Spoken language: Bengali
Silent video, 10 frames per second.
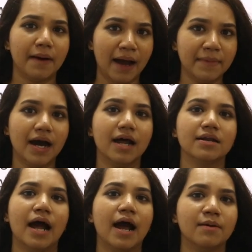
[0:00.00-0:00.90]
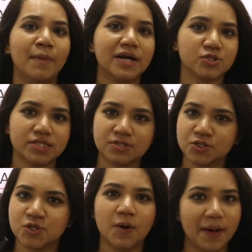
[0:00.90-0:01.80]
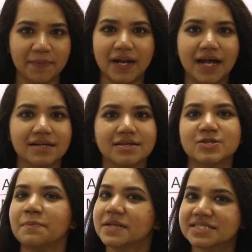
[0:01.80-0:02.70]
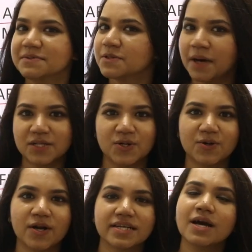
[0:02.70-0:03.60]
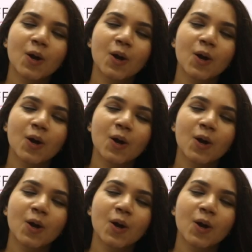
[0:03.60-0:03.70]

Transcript: আমার আর মাংস টাংস সব আপনার আপনি ইচ্ছা মতো মারধর করেন